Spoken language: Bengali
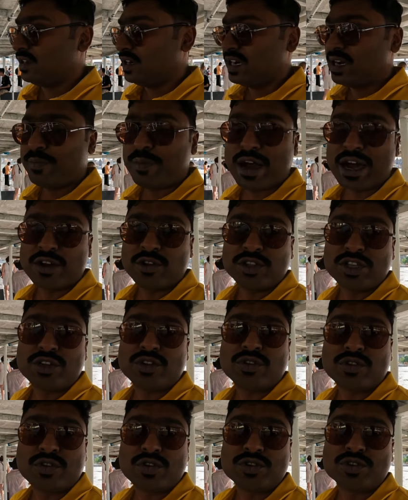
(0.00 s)
এটা পার হতে
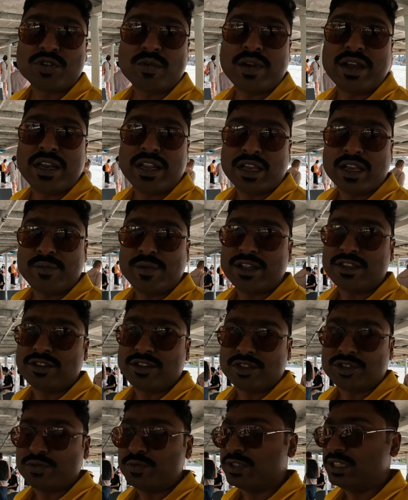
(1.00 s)
যতক্ষণ সময় লাগে পাঁচ
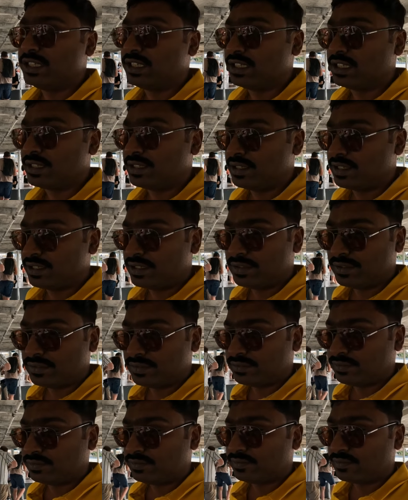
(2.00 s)
দশ মিনিট আর
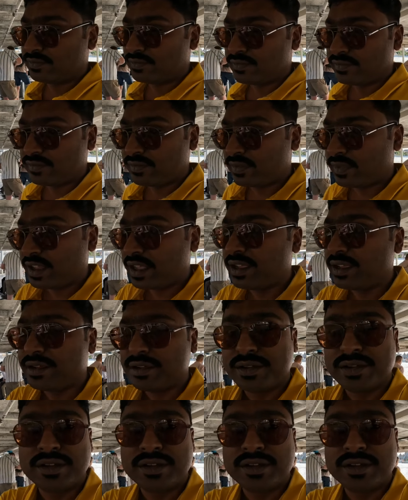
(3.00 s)
কি